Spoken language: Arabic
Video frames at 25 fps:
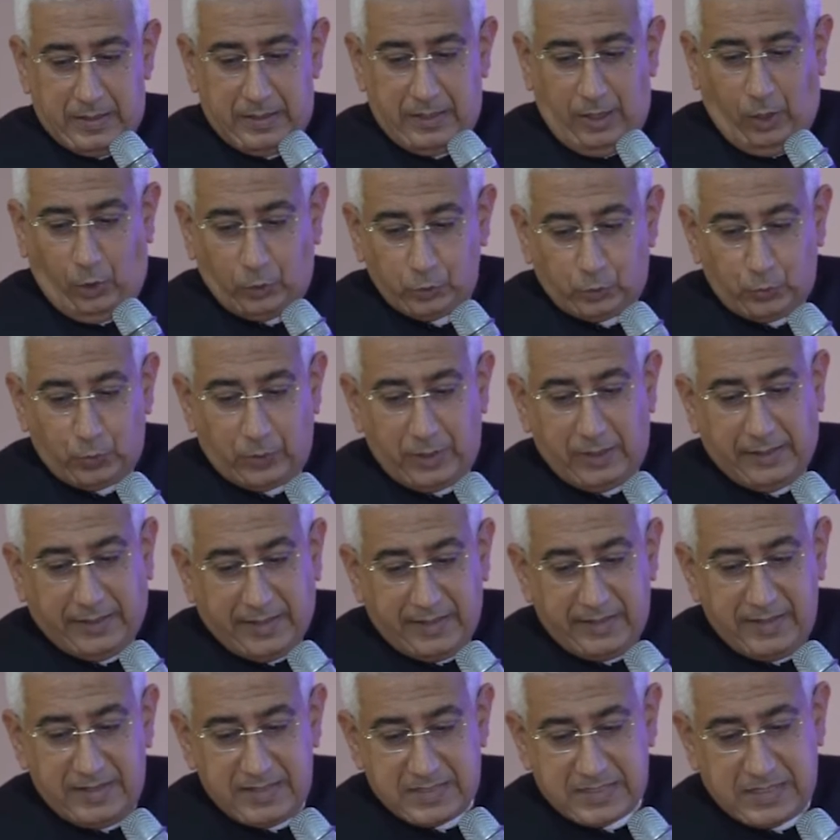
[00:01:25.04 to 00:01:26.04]
ان حضور
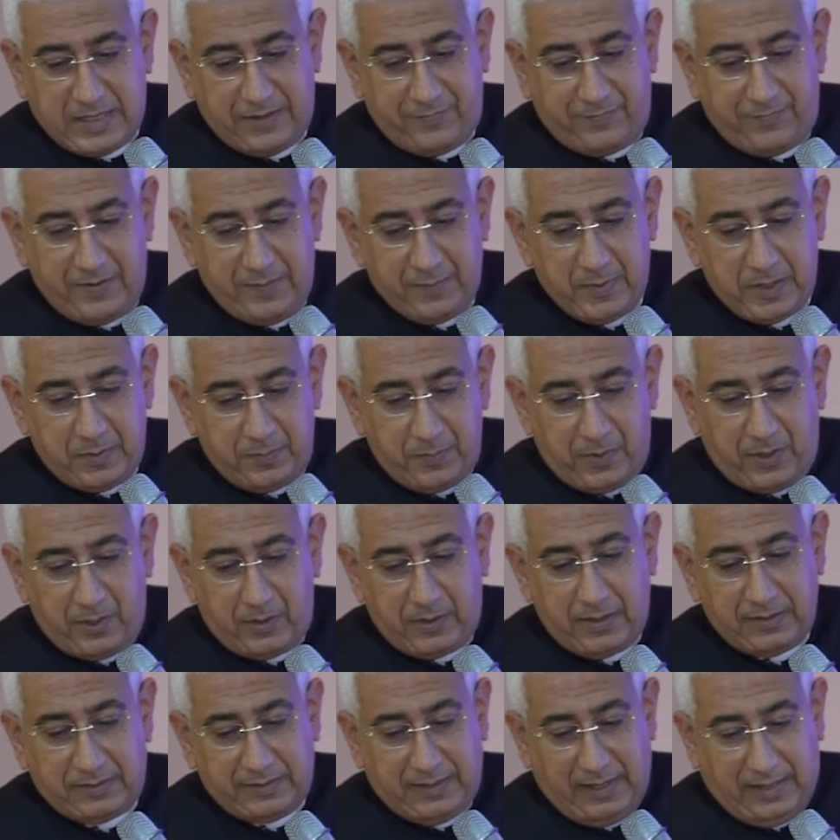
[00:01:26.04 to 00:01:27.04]
الكنيسه في
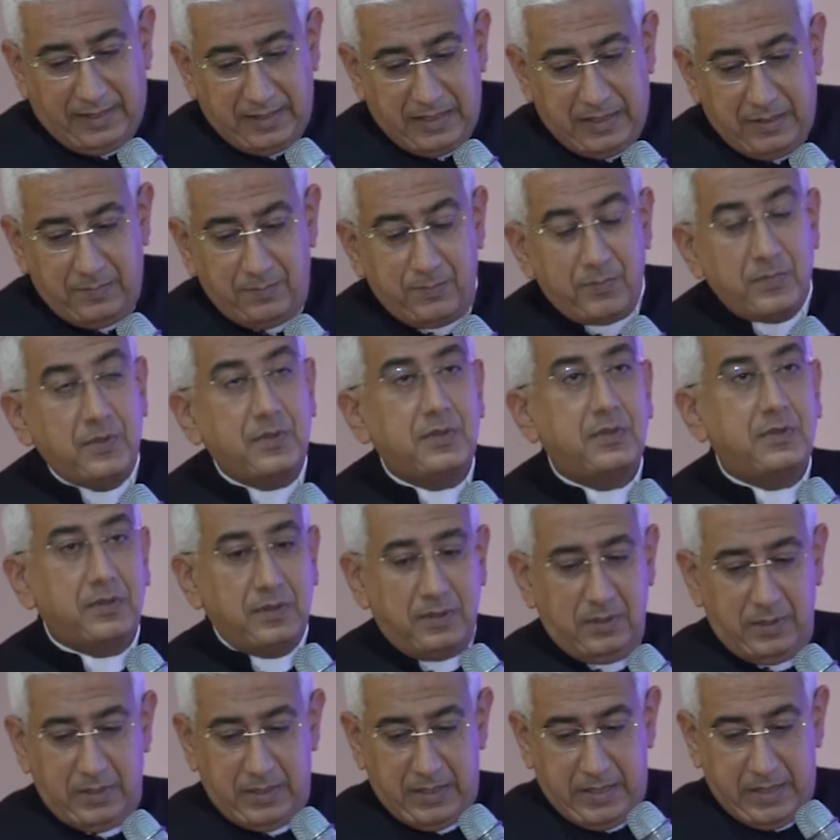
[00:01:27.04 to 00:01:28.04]
مضمار التعليم
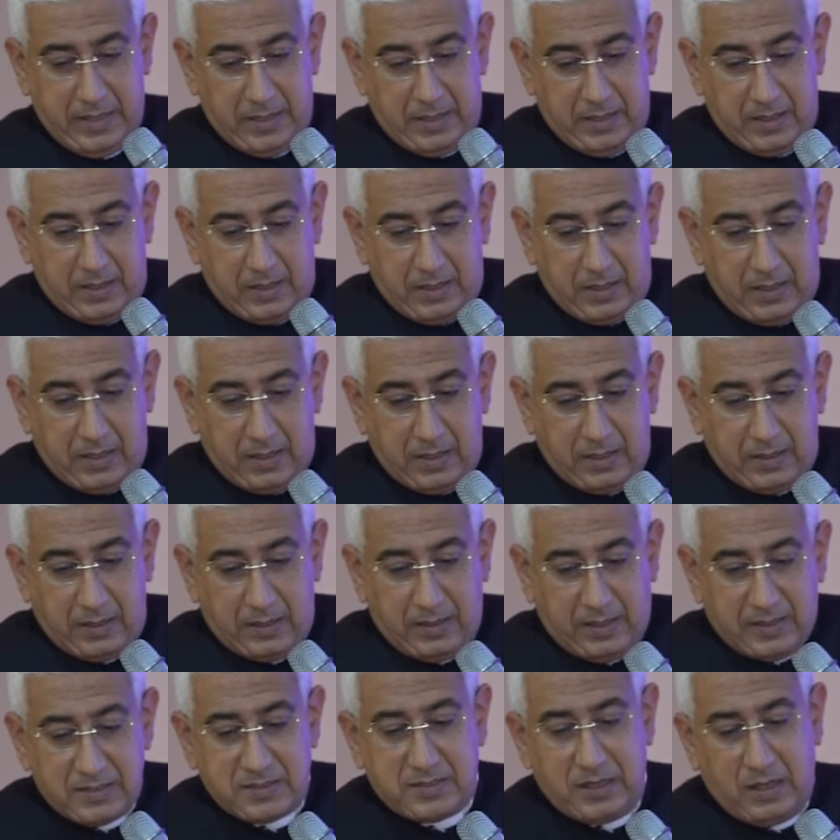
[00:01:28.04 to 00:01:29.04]

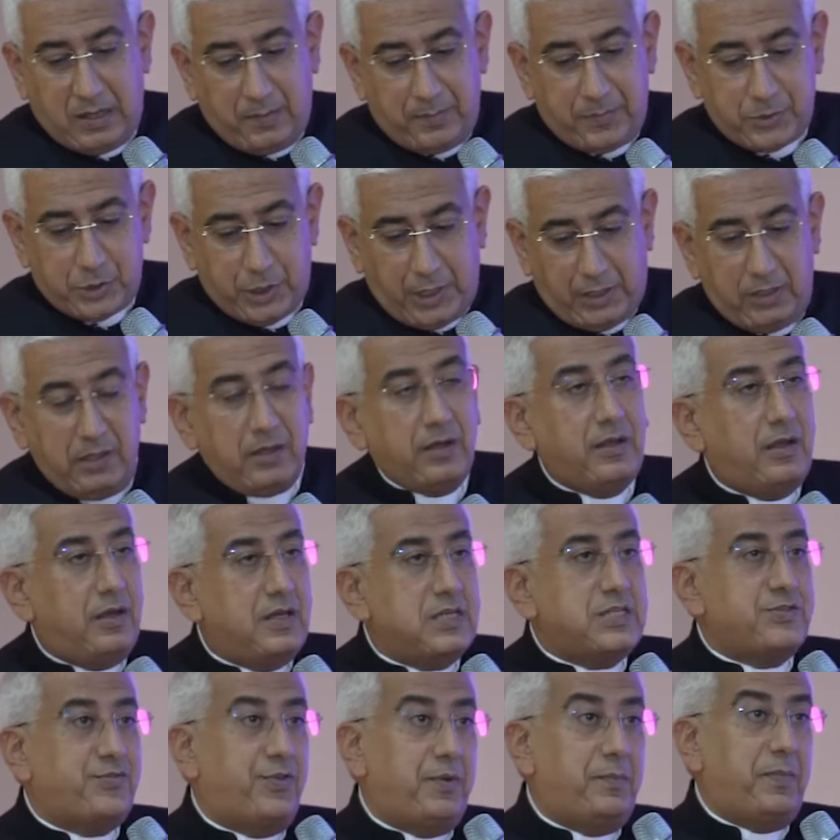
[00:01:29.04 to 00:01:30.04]
يظهر بشكل
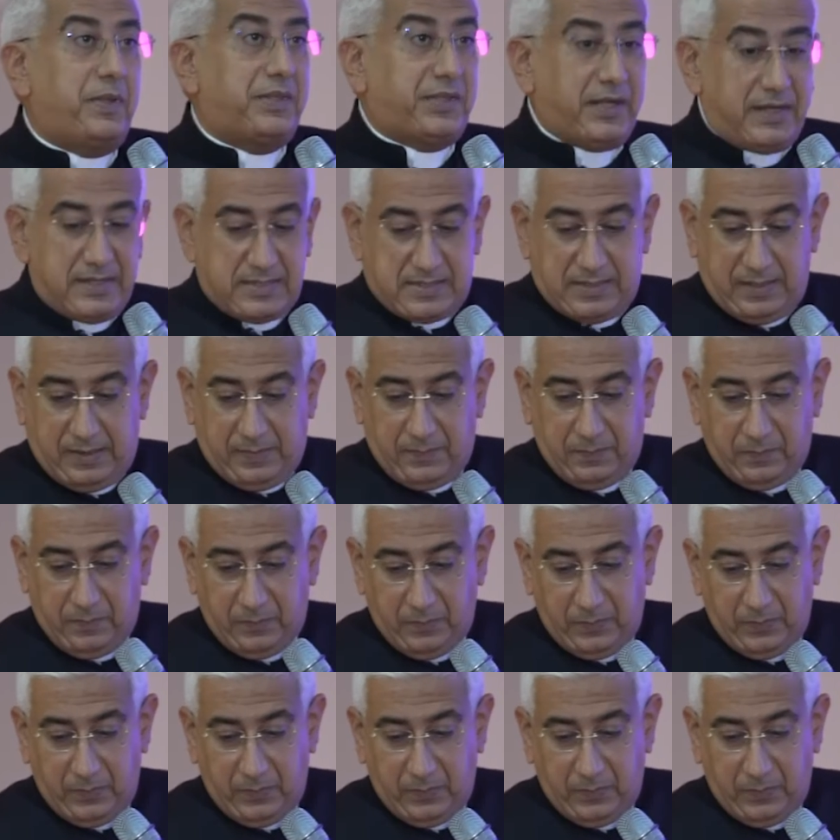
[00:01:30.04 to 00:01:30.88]
خاص في المدرسه